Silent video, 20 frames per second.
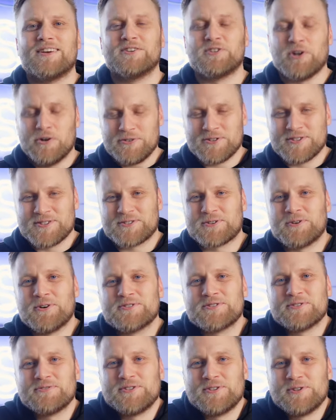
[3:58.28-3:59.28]
Ich hoffe, dieses
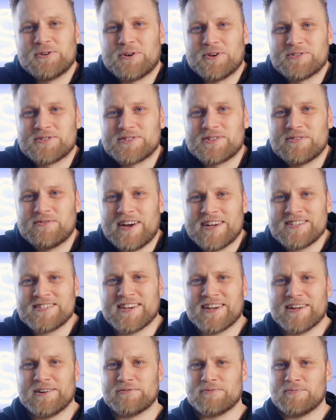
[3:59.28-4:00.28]
kurze Video konnte dir
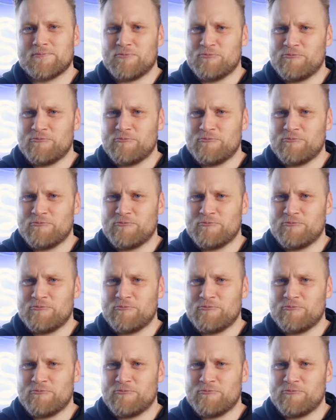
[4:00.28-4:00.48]
weiterhelfen.